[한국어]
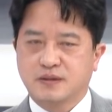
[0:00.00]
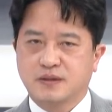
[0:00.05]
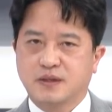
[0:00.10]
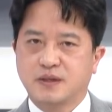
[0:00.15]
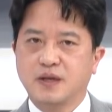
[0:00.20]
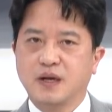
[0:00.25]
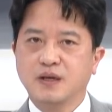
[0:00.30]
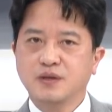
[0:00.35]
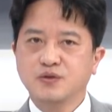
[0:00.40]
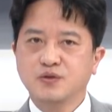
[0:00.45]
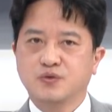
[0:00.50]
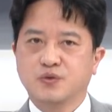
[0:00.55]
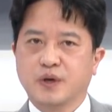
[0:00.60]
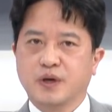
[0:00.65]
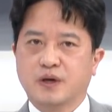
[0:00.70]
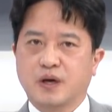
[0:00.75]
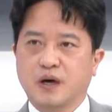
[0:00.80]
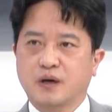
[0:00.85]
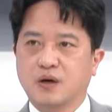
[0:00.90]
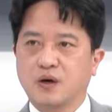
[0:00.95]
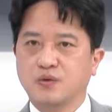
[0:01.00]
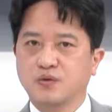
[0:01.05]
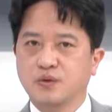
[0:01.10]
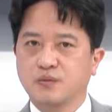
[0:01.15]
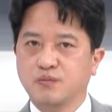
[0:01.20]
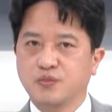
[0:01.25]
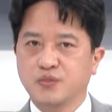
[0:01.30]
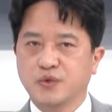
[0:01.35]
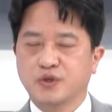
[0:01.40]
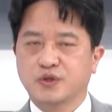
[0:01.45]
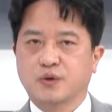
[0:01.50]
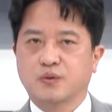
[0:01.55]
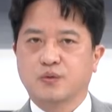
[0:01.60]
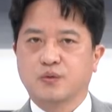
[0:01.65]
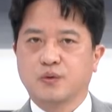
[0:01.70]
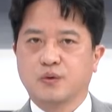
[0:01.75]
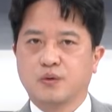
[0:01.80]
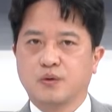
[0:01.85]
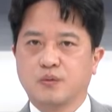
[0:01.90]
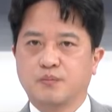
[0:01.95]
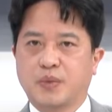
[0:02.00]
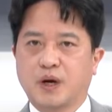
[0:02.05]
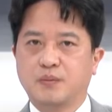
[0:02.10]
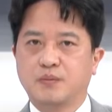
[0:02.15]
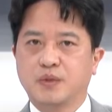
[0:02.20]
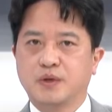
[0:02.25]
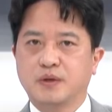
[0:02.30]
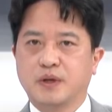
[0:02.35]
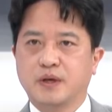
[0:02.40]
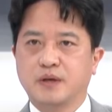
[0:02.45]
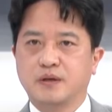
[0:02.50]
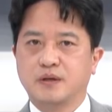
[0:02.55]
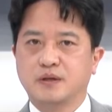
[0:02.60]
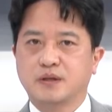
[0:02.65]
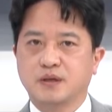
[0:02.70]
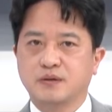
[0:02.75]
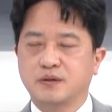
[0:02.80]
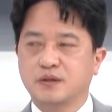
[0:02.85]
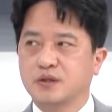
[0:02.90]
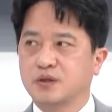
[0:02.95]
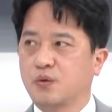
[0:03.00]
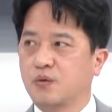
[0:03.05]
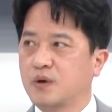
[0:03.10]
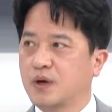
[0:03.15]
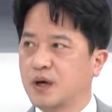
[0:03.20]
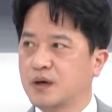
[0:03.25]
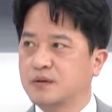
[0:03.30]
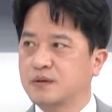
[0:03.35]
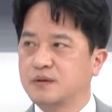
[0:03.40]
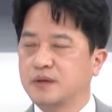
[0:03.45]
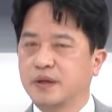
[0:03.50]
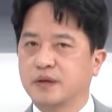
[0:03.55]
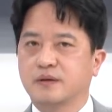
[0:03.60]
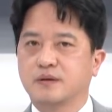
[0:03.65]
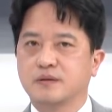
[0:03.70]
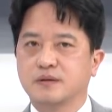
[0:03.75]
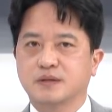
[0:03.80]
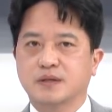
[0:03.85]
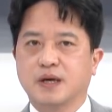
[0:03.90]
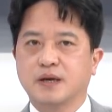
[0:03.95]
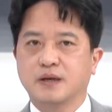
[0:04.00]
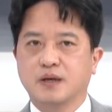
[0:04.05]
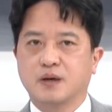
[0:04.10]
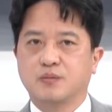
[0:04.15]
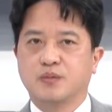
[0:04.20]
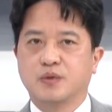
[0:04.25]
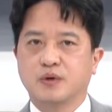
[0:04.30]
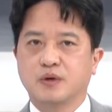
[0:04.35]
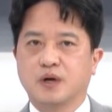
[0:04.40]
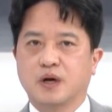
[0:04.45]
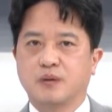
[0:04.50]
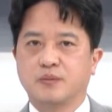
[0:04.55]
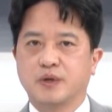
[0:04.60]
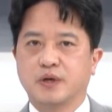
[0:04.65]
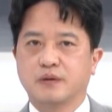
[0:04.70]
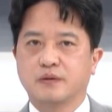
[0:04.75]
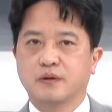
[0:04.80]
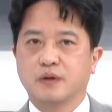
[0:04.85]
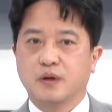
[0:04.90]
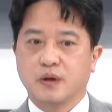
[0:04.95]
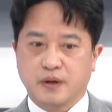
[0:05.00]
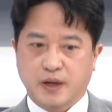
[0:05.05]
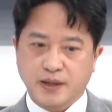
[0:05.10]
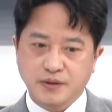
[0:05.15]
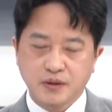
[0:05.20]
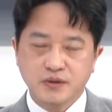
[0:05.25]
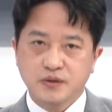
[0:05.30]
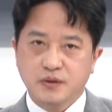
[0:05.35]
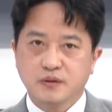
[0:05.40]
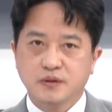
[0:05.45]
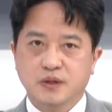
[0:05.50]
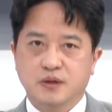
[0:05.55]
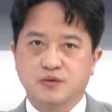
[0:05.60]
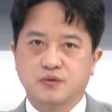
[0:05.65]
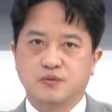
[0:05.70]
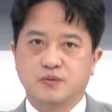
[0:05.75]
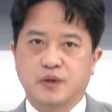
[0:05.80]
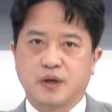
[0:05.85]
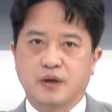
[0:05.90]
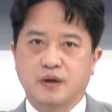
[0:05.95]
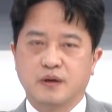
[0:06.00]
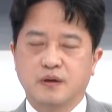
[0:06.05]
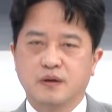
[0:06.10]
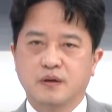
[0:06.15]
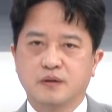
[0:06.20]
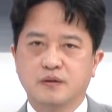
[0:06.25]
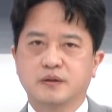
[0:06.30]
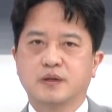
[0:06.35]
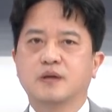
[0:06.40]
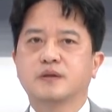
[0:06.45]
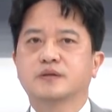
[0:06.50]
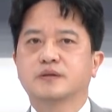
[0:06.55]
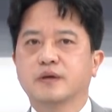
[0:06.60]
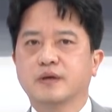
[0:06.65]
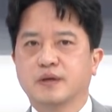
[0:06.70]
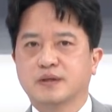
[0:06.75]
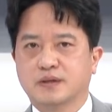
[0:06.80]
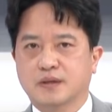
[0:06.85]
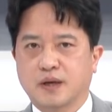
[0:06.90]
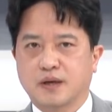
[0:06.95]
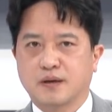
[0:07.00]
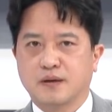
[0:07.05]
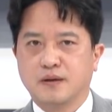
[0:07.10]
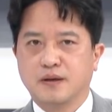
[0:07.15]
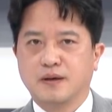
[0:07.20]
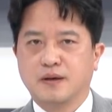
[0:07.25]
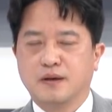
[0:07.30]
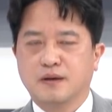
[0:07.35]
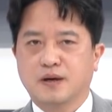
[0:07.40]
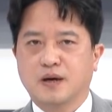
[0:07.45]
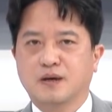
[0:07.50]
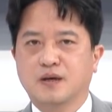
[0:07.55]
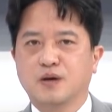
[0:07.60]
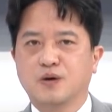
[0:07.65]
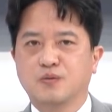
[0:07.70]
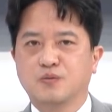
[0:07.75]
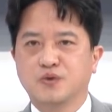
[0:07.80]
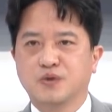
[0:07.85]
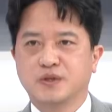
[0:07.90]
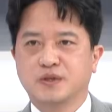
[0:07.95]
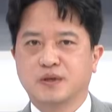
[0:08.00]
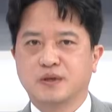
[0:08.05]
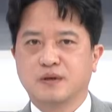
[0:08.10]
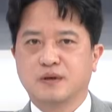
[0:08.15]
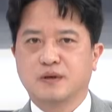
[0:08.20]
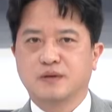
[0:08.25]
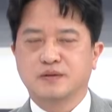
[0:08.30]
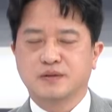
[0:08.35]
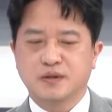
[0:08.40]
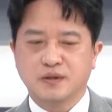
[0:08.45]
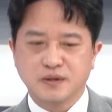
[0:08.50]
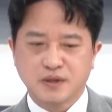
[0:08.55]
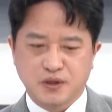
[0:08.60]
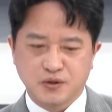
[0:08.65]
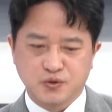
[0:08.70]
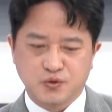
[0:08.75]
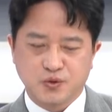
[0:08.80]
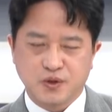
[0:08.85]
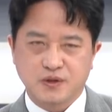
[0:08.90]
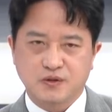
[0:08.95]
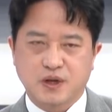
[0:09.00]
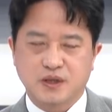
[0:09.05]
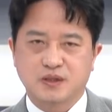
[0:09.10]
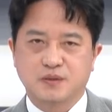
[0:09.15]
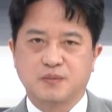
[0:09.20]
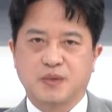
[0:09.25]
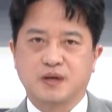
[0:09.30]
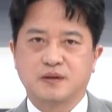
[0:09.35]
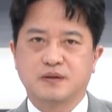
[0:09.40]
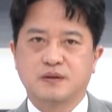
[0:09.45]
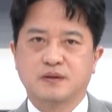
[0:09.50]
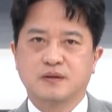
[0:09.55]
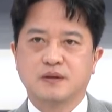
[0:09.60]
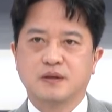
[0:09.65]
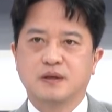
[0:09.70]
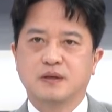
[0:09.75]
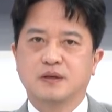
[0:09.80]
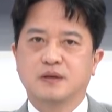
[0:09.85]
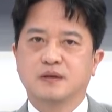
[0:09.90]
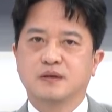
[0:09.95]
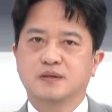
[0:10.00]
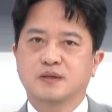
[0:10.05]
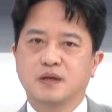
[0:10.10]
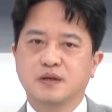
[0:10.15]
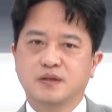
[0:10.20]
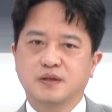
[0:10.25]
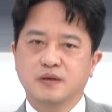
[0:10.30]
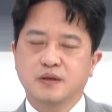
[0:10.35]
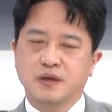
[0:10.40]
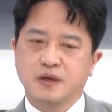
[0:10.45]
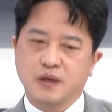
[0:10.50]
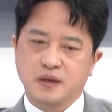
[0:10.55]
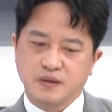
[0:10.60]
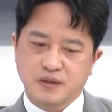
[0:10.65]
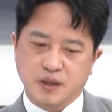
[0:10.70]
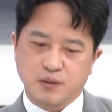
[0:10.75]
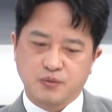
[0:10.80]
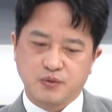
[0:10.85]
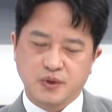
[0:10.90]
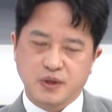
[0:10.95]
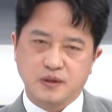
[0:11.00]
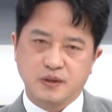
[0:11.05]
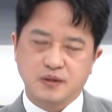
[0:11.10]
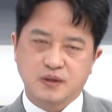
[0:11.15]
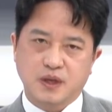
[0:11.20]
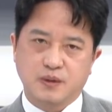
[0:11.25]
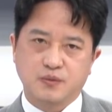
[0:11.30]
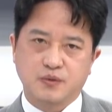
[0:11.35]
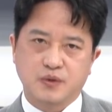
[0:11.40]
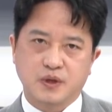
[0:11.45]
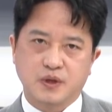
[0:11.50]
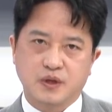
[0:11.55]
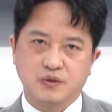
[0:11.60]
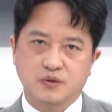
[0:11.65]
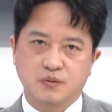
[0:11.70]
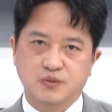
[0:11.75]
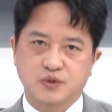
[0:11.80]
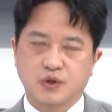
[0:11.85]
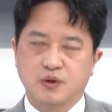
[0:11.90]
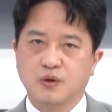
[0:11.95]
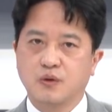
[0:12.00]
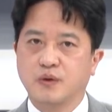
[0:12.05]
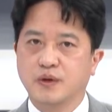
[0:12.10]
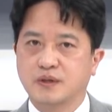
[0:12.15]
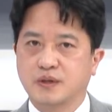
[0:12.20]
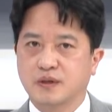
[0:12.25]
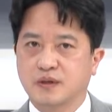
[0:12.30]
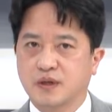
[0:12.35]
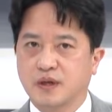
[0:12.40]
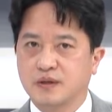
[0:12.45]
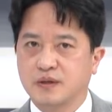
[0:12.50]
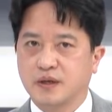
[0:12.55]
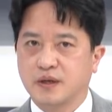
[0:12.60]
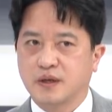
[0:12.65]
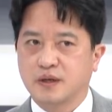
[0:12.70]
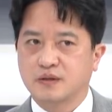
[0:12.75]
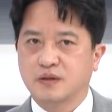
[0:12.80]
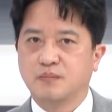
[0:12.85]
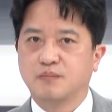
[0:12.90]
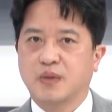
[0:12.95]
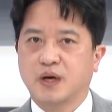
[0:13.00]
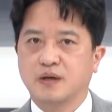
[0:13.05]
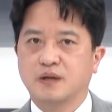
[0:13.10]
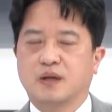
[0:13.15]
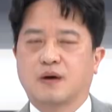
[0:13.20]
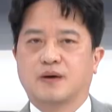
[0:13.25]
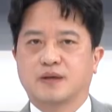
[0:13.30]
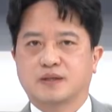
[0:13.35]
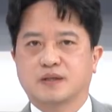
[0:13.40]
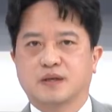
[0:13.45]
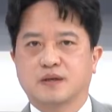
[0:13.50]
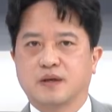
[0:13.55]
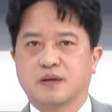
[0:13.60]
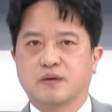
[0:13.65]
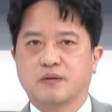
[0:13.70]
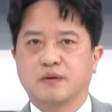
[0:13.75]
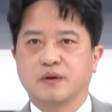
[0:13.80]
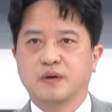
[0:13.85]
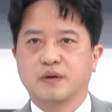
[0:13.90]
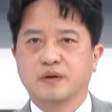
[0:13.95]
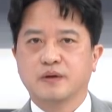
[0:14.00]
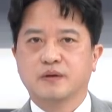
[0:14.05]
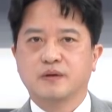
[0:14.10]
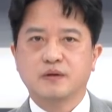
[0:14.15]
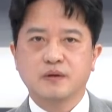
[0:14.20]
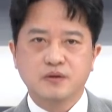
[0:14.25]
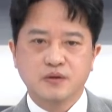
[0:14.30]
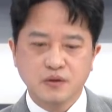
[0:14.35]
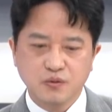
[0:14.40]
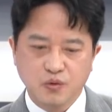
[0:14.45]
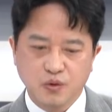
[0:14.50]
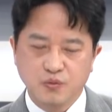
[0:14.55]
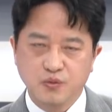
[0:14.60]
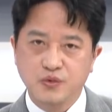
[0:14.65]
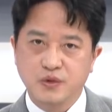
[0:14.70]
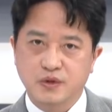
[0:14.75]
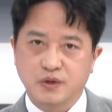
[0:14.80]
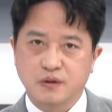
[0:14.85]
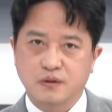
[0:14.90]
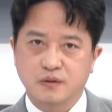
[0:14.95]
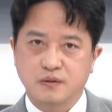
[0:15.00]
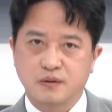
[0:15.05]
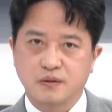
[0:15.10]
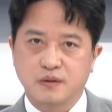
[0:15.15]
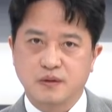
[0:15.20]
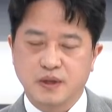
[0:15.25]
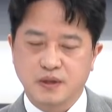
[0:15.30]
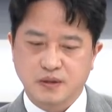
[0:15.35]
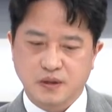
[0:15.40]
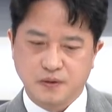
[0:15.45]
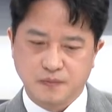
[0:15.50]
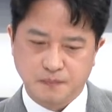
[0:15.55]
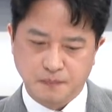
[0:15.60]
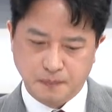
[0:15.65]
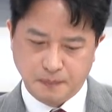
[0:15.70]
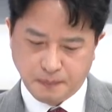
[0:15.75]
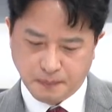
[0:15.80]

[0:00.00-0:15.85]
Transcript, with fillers: 지난주에 카카오는 무너졌고 음. 반면에 2차 전지는 올라갔는데 그 차이가 뭔가 하면 같은 성장주인데 실적의 차이. 카카오 음. 무너진 건 성장주이기도 하지만은 실적이 1사분기, 2사분기가 좀 슬로우해질 거라는 얘기가 전망이 나왔잖아요. 음. 그거 듣고 무너졌거든요. 그래서